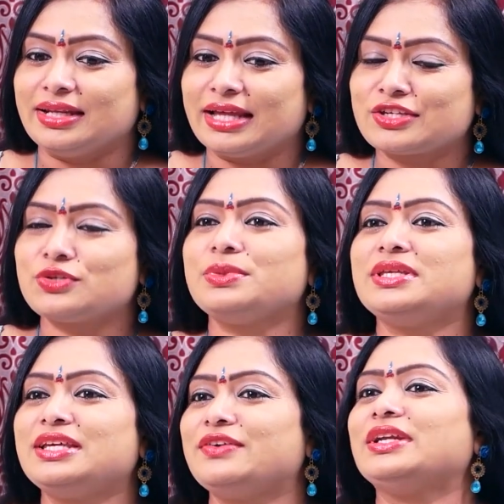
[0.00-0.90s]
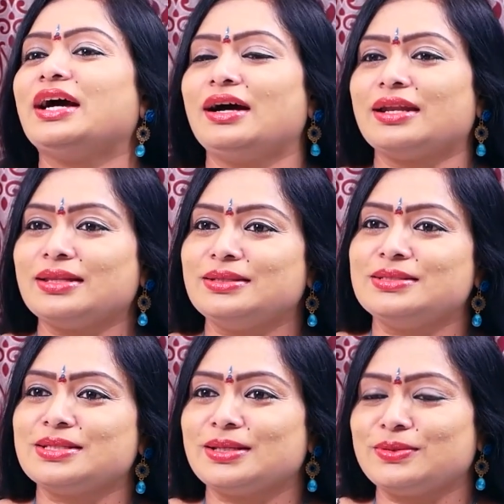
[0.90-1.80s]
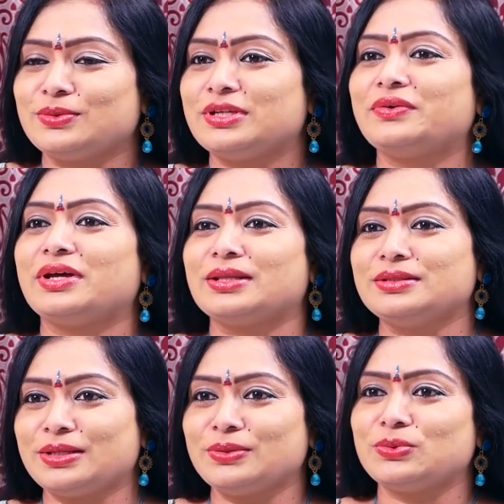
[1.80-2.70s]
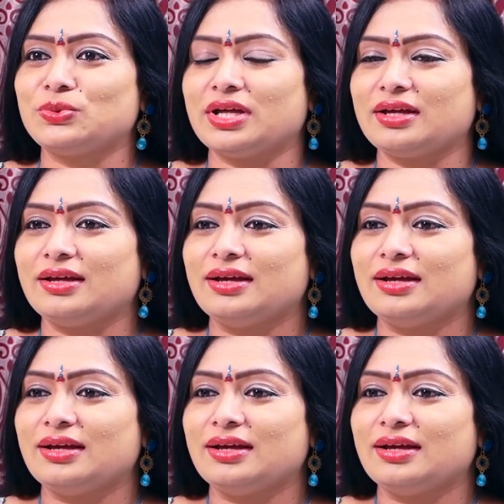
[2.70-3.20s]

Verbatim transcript: లక్ష్మీదేవిని ఆరాధించాలనుకునే వారందరూ కూడా